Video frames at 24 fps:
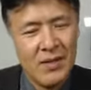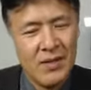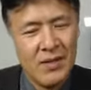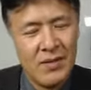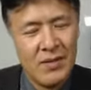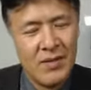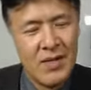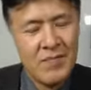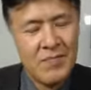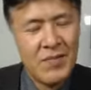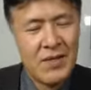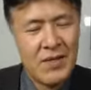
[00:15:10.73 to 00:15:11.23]

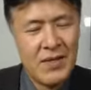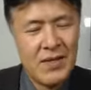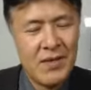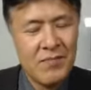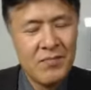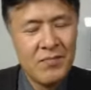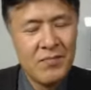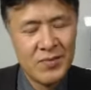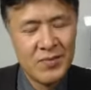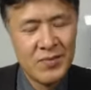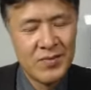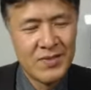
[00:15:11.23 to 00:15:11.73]

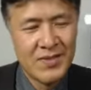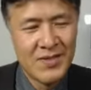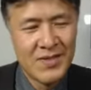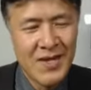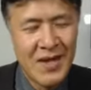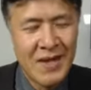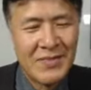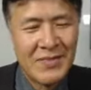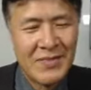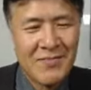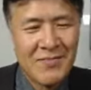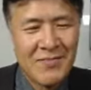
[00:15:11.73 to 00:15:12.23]
연합회님 풍성
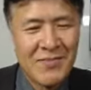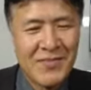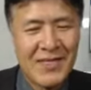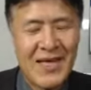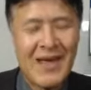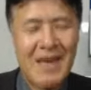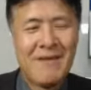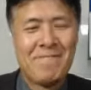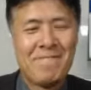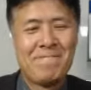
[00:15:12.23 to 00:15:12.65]
감사합니다.